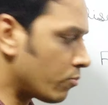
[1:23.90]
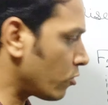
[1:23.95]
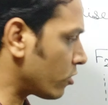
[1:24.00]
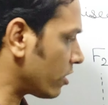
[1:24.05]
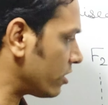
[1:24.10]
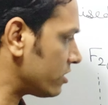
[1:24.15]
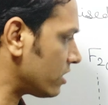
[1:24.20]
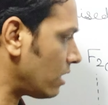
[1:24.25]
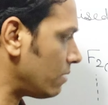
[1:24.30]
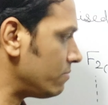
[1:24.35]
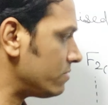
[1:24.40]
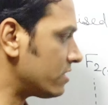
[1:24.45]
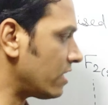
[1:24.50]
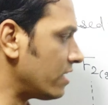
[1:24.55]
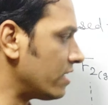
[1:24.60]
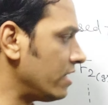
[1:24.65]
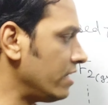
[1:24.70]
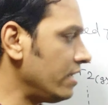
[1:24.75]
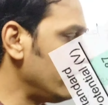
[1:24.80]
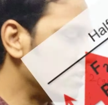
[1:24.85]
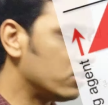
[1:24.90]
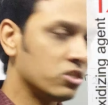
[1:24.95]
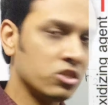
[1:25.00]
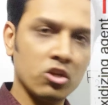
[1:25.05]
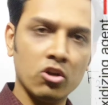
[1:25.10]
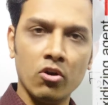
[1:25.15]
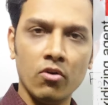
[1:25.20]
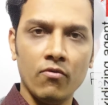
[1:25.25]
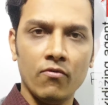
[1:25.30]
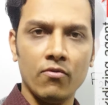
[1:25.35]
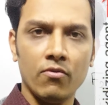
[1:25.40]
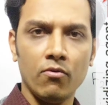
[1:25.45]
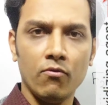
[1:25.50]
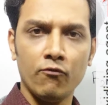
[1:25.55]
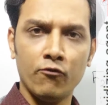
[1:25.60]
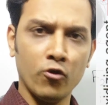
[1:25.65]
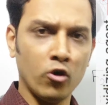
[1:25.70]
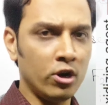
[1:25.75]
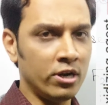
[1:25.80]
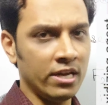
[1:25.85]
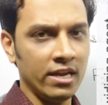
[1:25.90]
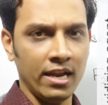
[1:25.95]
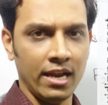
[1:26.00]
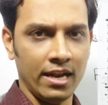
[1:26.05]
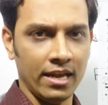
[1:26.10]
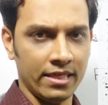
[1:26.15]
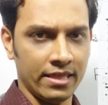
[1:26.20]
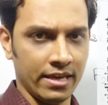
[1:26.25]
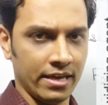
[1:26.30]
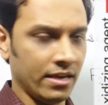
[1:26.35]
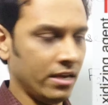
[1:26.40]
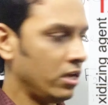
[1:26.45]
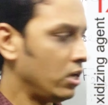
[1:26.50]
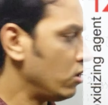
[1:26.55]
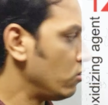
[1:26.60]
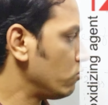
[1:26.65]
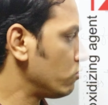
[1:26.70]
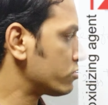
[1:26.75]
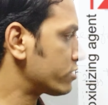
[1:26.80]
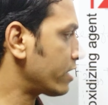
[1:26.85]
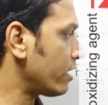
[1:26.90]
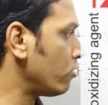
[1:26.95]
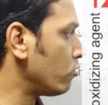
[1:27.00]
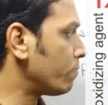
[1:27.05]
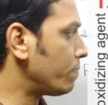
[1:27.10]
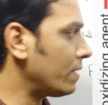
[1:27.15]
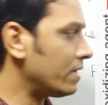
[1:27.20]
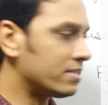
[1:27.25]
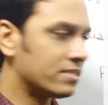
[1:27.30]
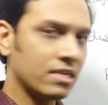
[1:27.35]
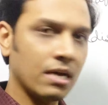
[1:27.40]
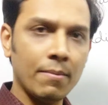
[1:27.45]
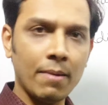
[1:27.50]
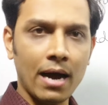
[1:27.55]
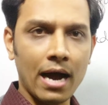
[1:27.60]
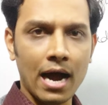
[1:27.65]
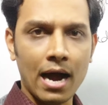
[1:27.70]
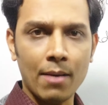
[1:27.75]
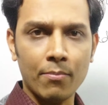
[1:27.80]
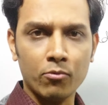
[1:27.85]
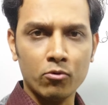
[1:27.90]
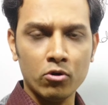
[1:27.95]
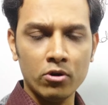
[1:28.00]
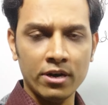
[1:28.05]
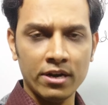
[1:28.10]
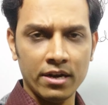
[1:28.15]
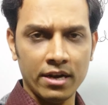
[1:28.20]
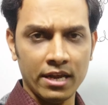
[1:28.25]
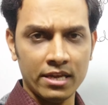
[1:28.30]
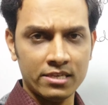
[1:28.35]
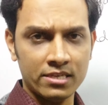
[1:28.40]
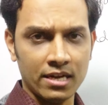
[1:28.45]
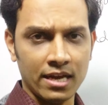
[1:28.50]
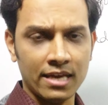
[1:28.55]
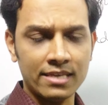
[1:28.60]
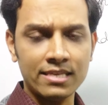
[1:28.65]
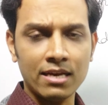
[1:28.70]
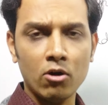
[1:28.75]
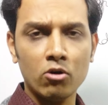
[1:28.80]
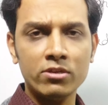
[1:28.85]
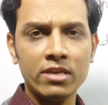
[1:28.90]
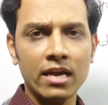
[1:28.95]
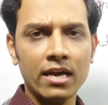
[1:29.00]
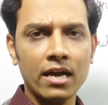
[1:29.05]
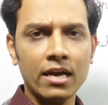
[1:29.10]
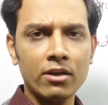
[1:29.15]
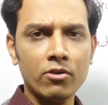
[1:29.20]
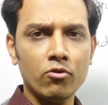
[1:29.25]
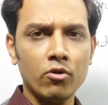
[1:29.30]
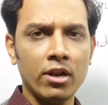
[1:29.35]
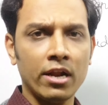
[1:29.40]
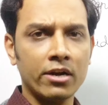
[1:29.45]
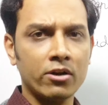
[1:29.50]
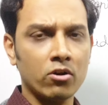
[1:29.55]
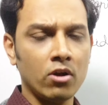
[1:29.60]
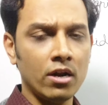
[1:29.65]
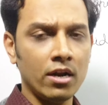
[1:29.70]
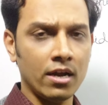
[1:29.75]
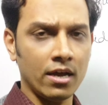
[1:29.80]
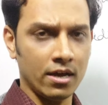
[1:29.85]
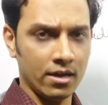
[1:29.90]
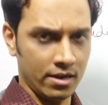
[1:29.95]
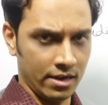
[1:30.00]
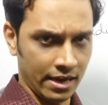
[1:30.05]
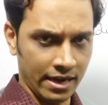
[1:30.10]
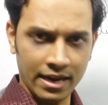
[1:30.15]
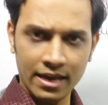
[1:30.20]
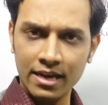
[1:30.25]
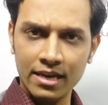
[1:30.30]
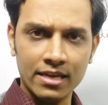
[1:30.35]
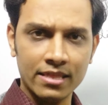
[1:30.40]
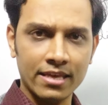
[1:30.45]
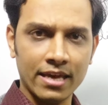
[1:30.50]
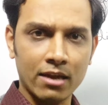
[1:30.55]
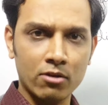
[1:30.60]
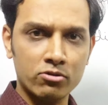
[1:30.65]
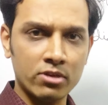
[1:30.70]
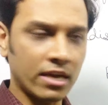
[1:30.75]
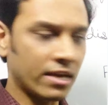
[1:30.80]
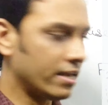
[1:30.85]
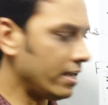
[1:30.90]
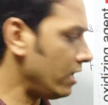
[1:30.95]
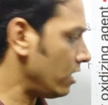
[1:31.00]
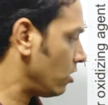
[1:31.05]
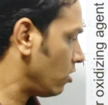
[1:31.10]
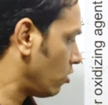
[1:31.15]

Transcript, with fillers: पोटेंशियल हम जनरली जीरो वोल्ट ही ले लेते हैं उसके ऊपर सब आपको नेचर ऐसा हो जाएगा कि वो इलेक्ट्रॉन लेने के लिए तैयार हो जाएंगे